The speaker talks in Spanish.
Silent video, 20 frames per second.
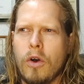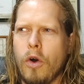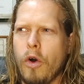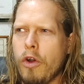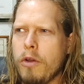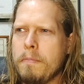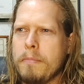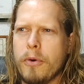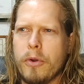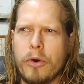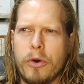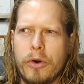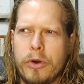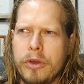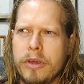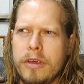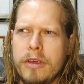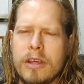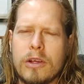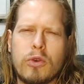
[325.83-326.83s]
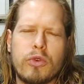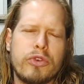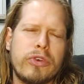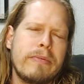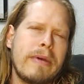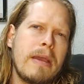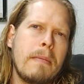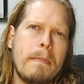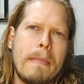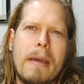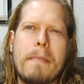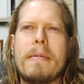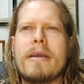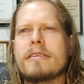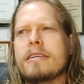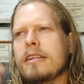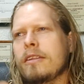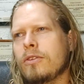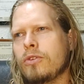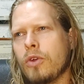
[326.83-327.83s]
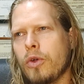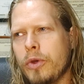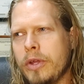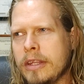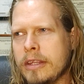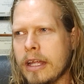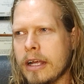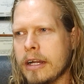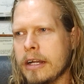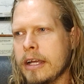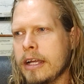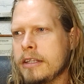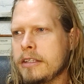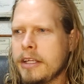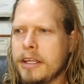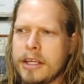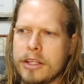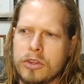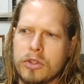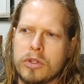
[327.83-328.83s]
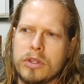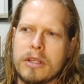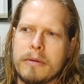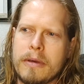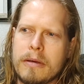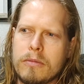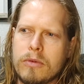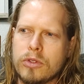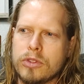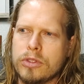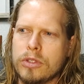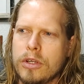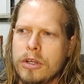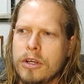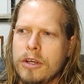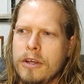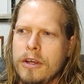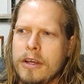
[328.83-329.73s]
Hoy por hoy, inclusive hay memes en todo internet en donde vemos